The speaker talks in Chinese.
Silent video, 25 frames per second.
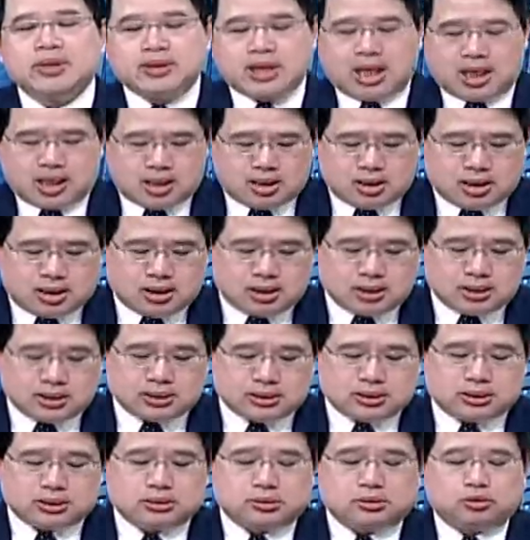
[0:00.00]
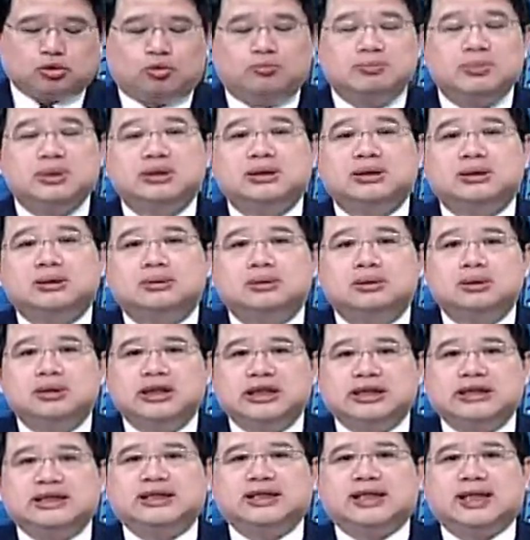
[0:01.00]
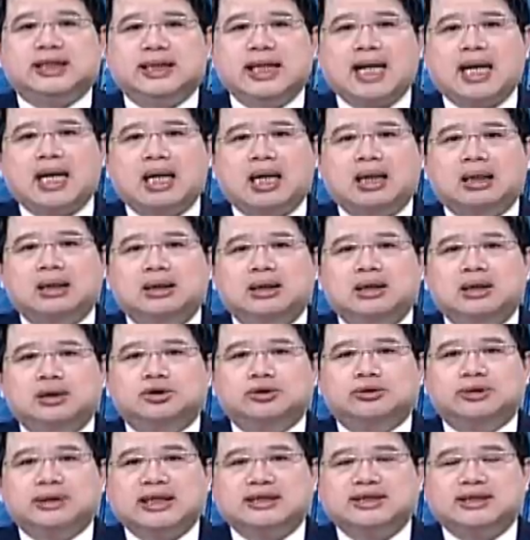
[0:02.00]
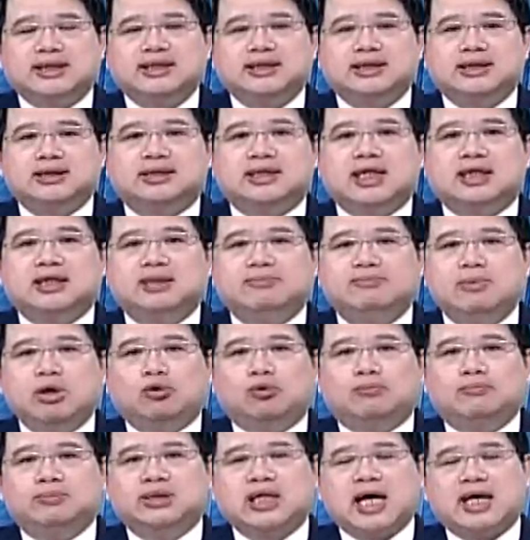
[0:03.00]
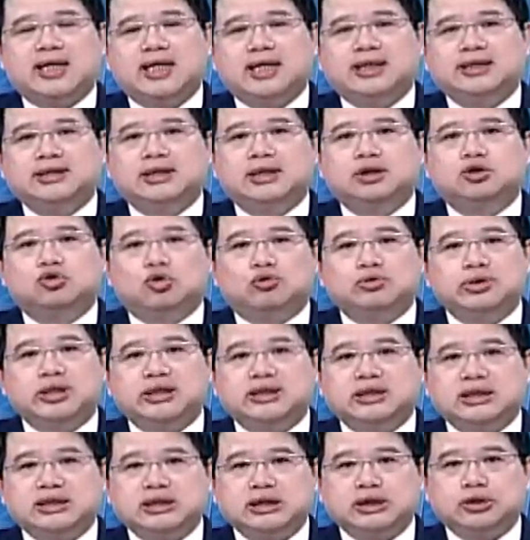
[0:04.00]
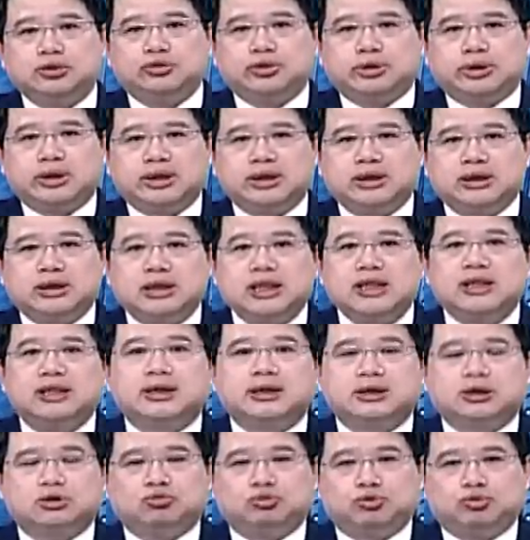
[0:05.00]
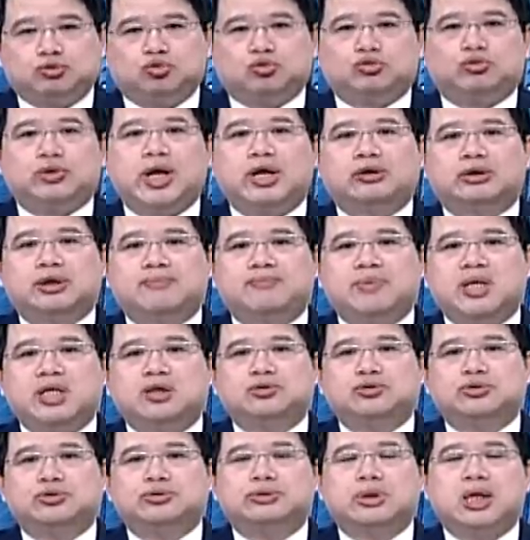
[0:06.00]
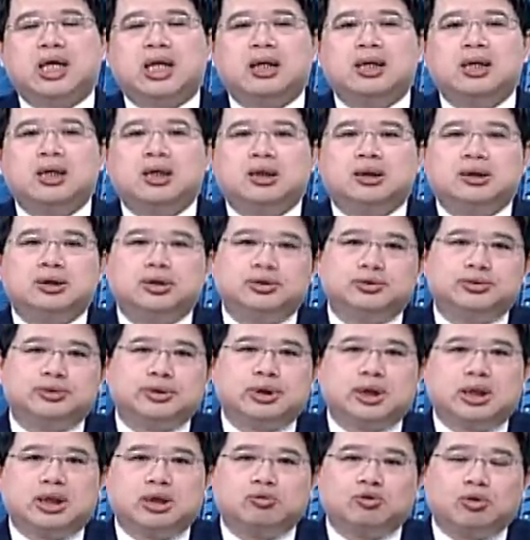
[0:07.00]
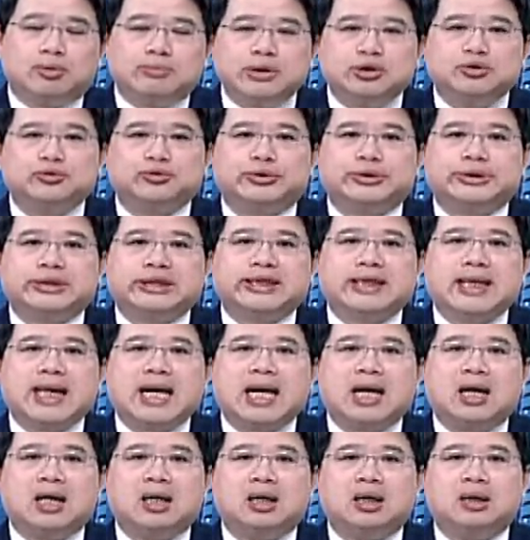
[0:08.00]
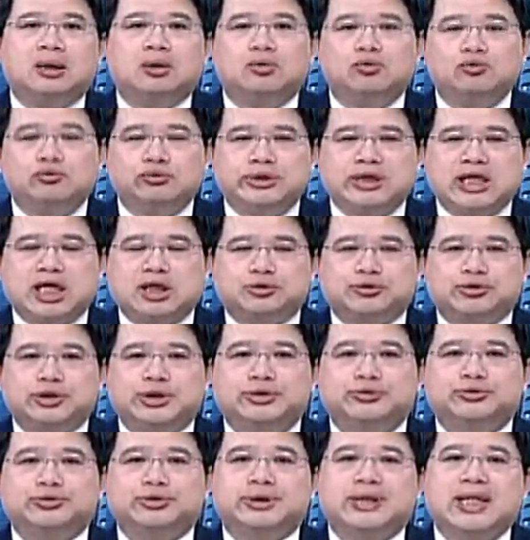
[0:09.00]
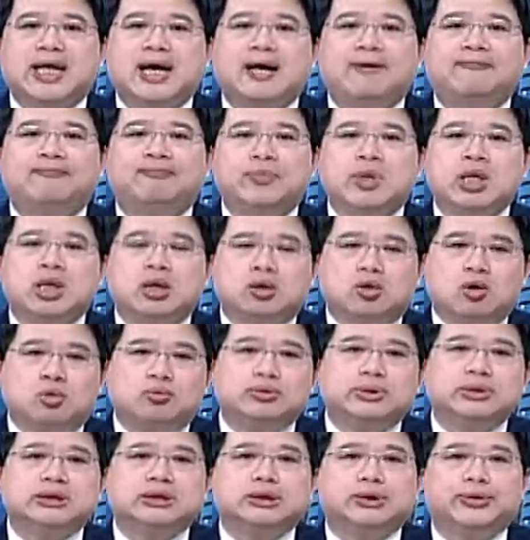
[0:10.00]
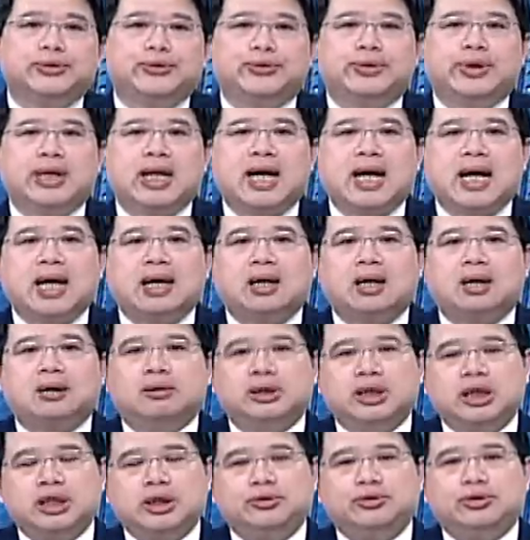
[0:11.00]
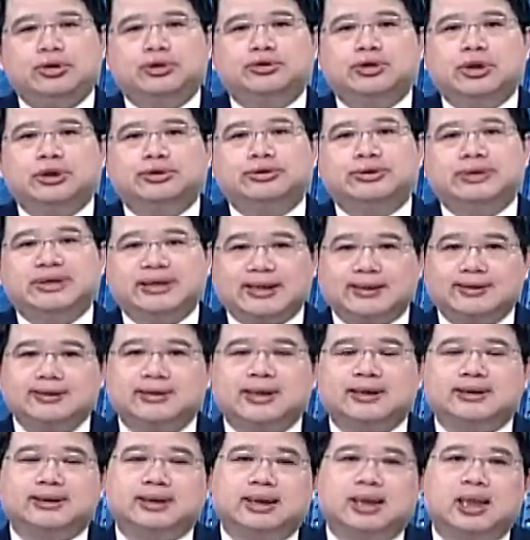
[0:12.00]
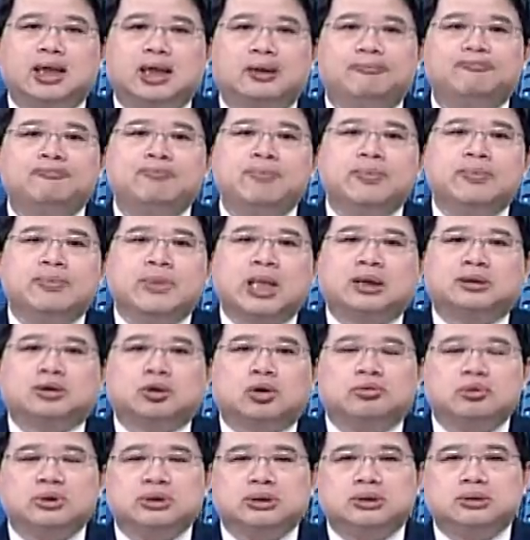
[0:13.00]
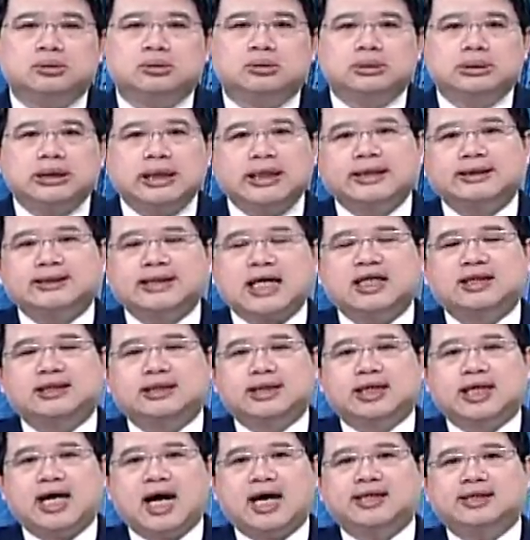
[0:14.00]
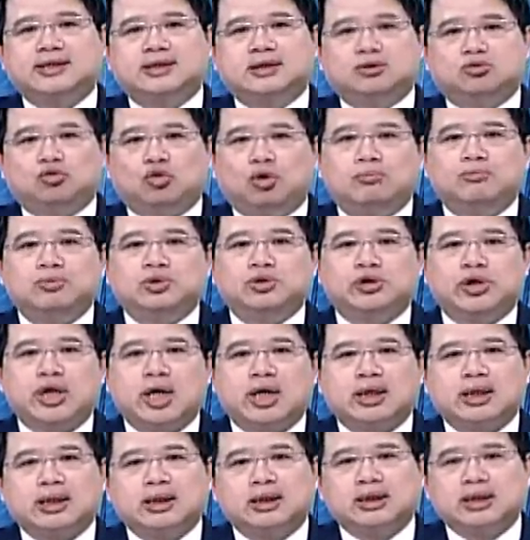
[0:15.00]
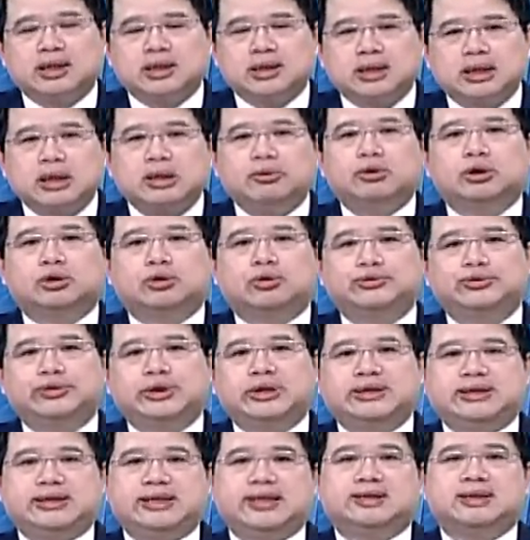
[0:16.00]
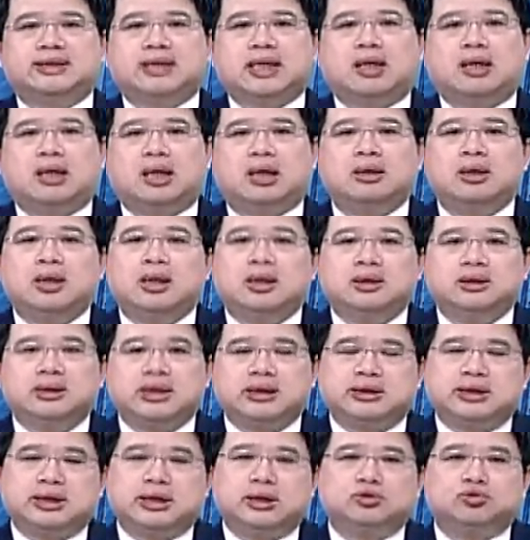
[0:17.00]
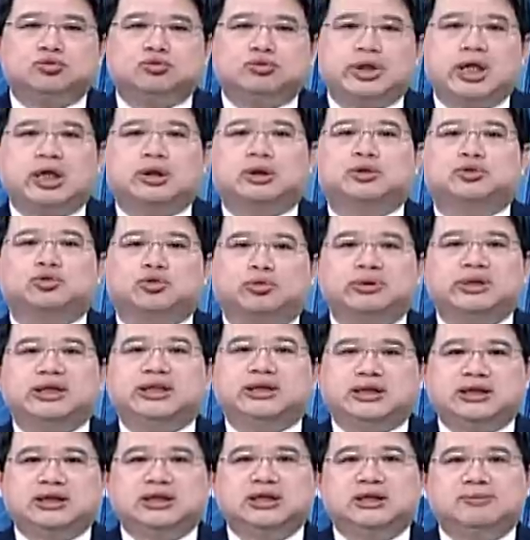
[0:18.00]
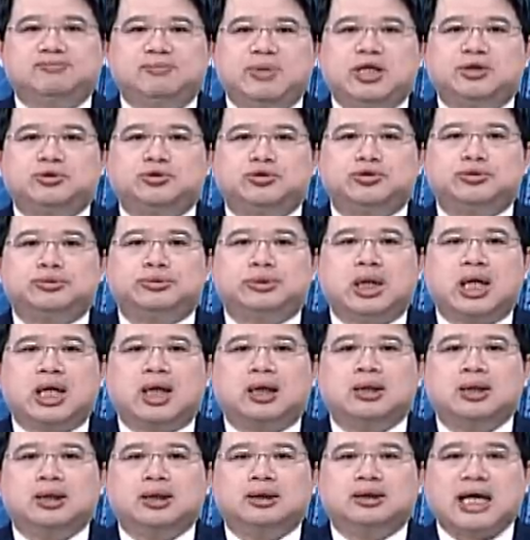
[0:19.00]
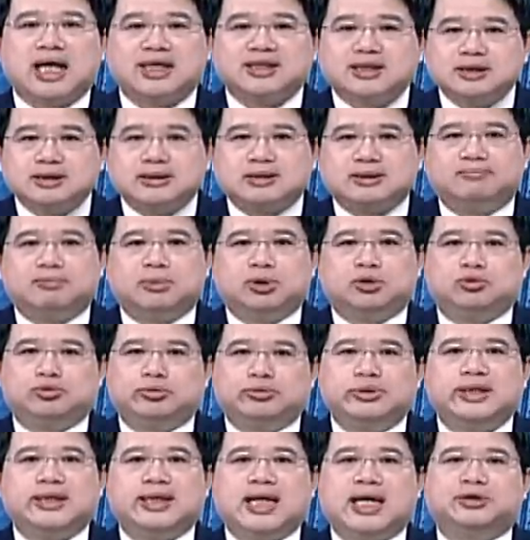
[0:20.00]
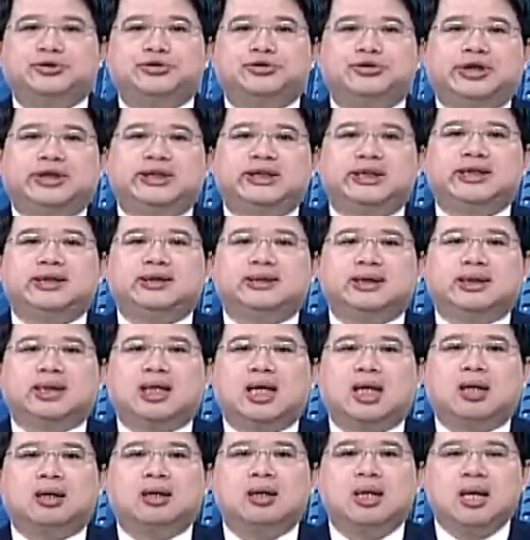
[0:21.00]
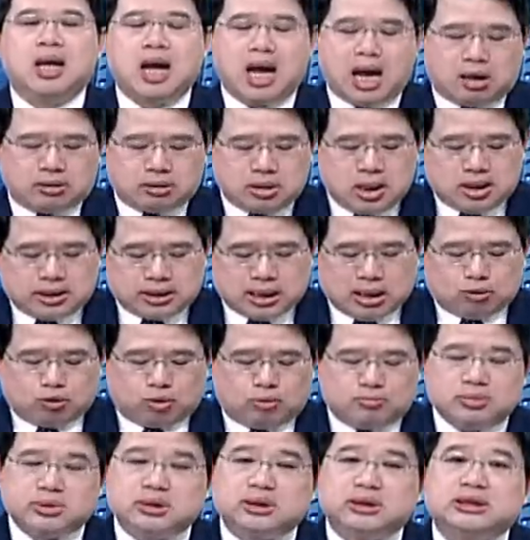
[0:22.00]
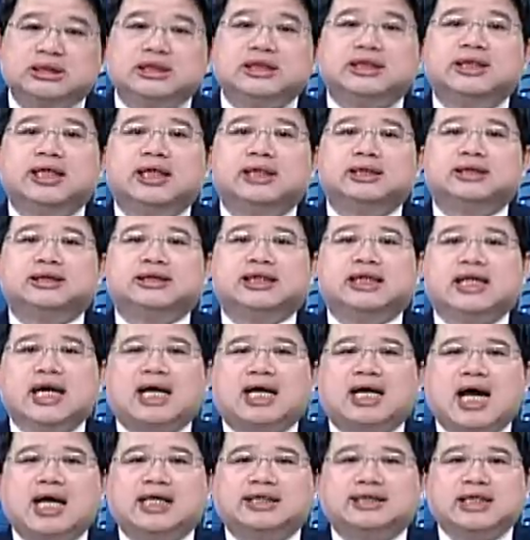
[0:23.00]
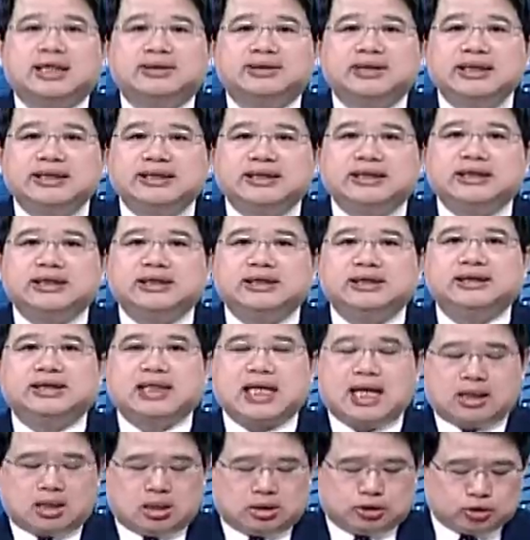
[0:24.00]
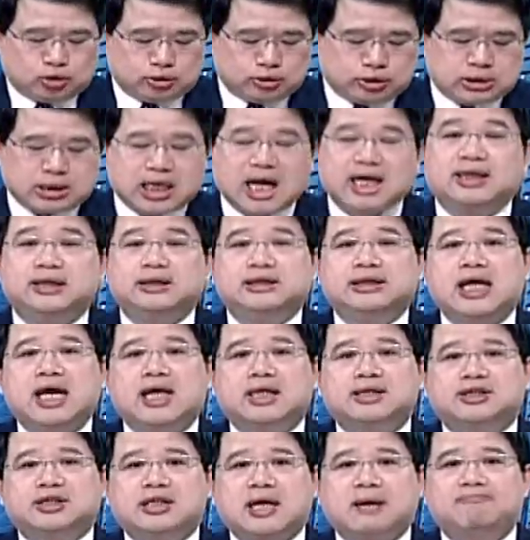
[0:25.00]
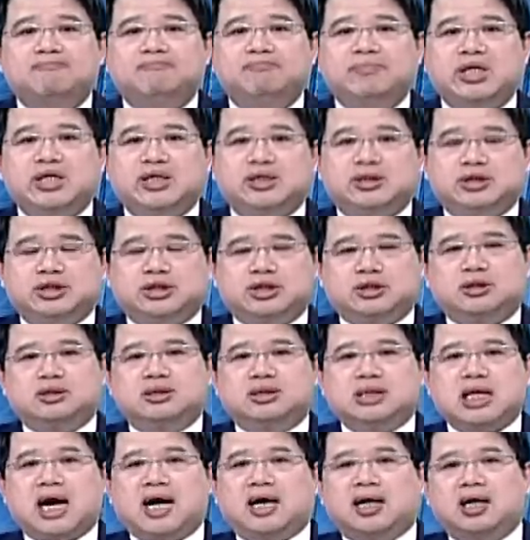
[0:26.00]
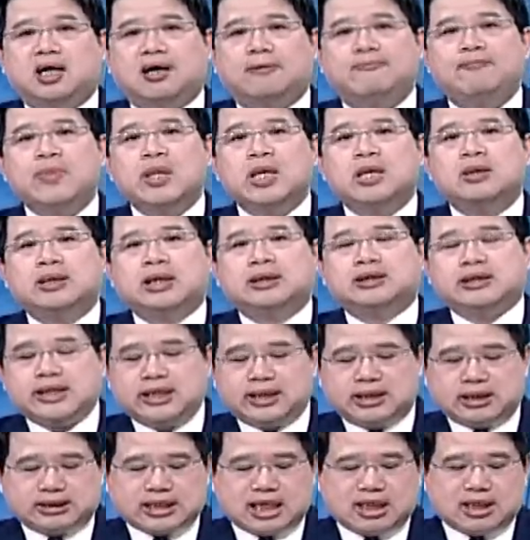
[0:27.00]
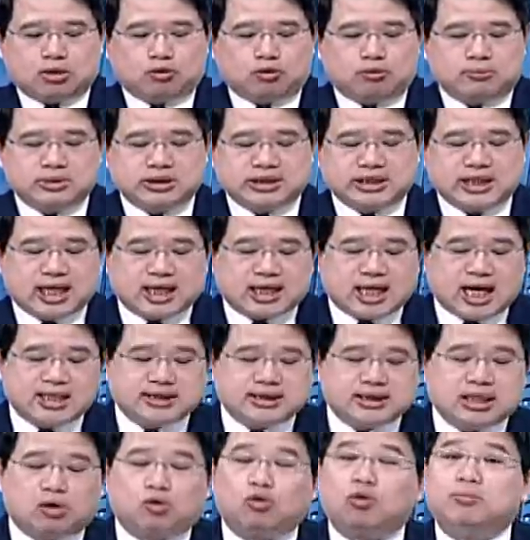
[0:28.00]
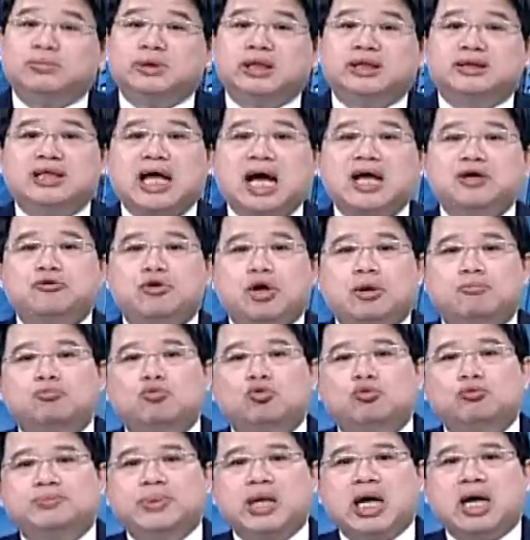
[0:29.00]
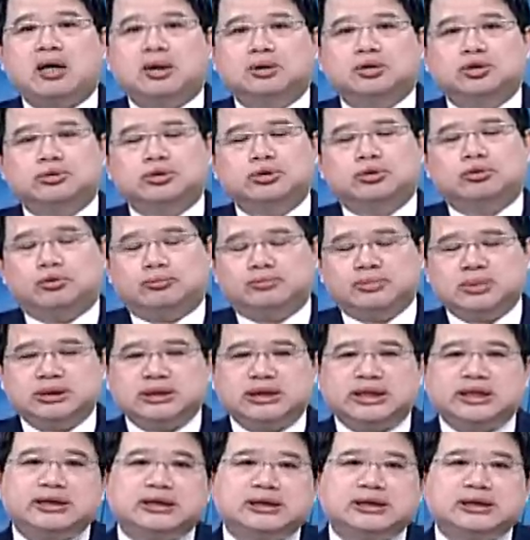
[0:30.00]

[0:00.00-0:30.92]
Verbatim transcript: 那呃，我们。以前呢，哈，就在前几章里面，我们谈了一些总体经济学的各个主主要的变数，哈，例如说呃国民所得啦，哈，物价水准呐，工资率啦，哈，利率水准等等的哈。那从这个章节开始，我们就要跟各位同学介绍哈，这些主要的总体经济变数哈，它是怎么如何来决定的哈。好，那我们今天先来看一下第七讲哈，就是看一下商品市场哈。那第一个，当然我们先来看一下我们的单元目标哈，就是我们。